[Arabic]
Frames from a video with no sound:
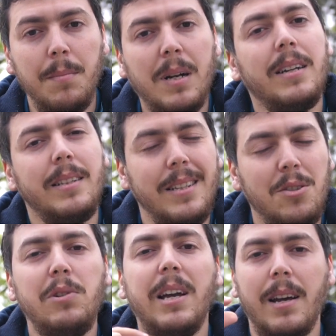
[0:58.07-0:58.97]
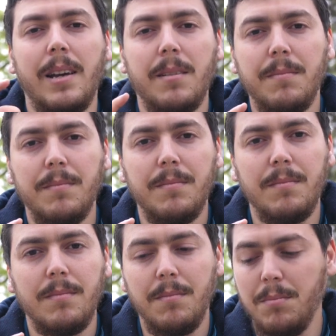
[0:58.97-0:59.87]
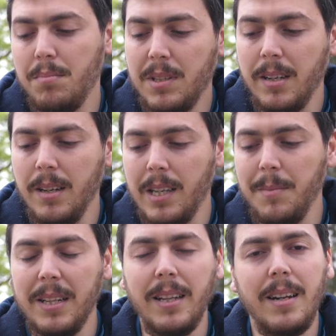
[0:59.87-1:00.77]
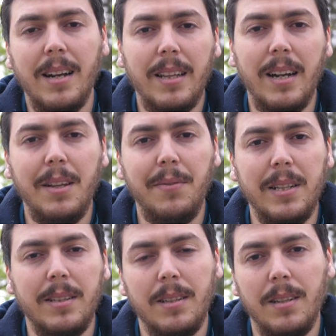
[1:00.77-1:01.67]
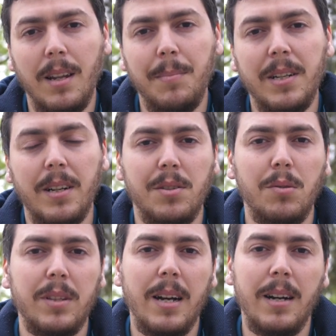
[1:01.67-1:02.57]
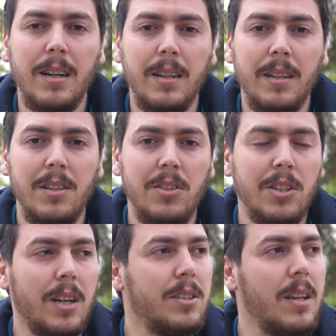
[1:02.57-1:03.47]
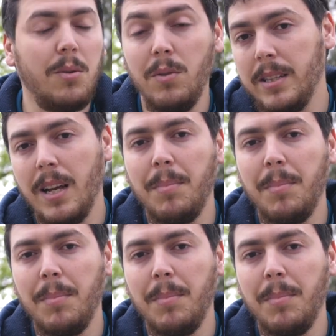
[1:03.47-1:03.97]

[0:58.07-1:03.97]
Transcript: كاليتي شويه خير باسكو كيما هضرنا الخطره اللي فات لابليكاسيون تاع الجي اش 5 ولا تاع